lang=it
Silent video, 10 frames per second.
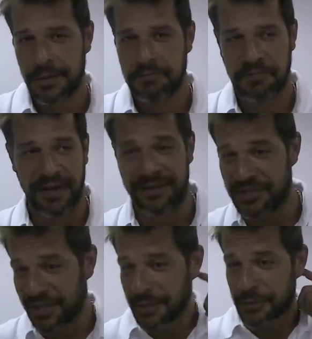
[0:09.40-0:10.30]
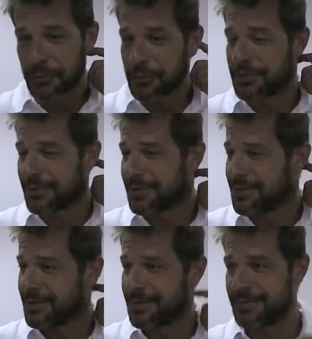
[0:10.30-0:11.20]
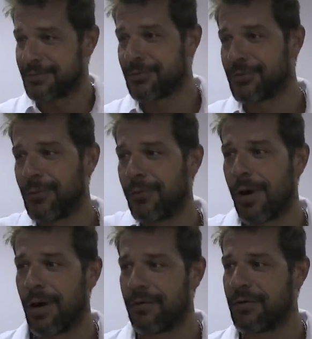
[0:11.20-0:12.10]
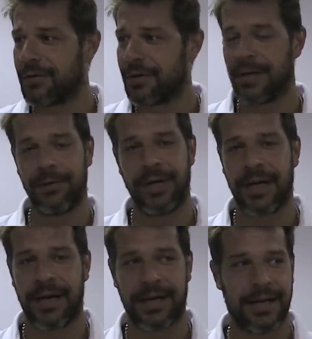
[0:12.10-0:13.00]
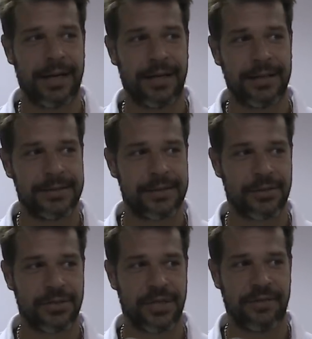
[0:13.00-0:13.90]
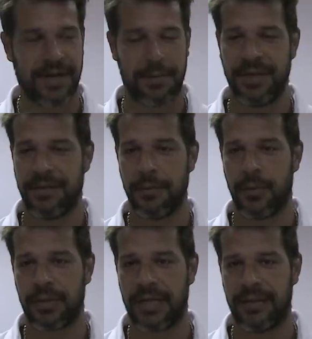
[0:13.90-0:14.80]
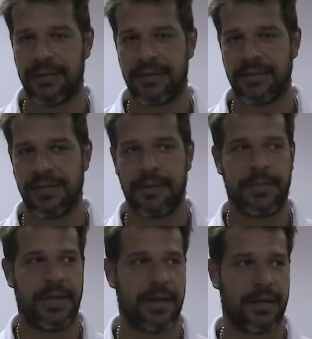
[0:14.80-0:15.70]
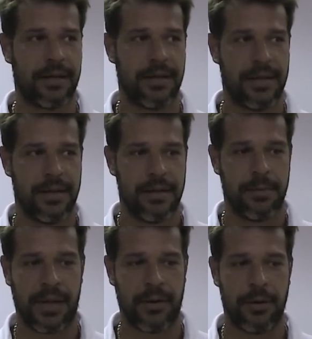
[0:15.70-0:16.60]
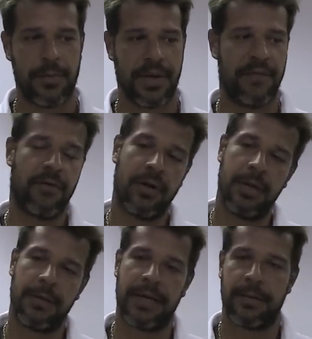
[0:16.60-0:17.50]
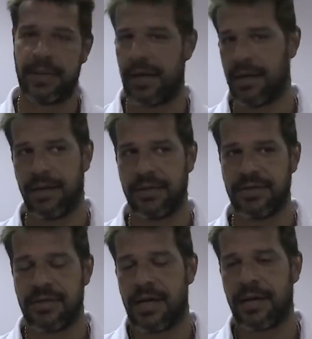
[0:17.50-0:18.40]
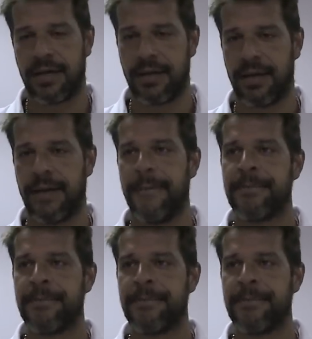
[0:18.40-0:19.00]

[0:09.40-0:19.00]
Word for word: Infatti hai già detto tutto, tutto nuovo, l'unica cosa veramente importante sia per, per, noi, per il volley, ma anche per la città è che